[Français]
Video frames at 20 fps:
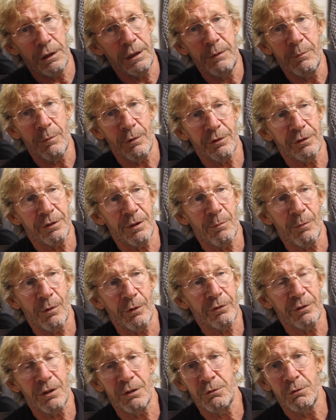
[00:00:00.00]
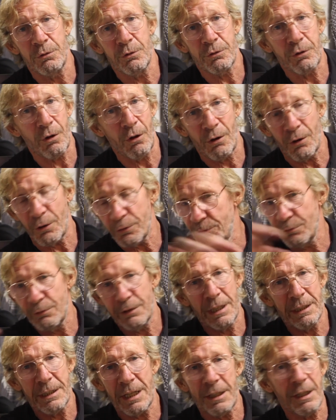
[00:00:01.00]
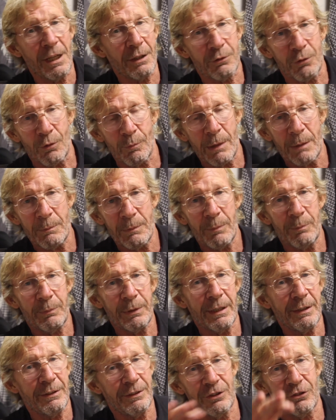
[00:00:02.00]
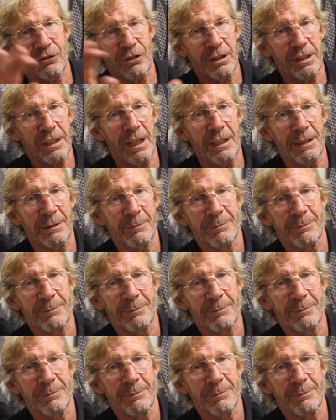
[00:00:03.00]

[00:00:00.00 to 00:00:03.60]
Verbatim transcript: immensément séducteur, toutes les nanas tombent à mes pieds, c'est génial.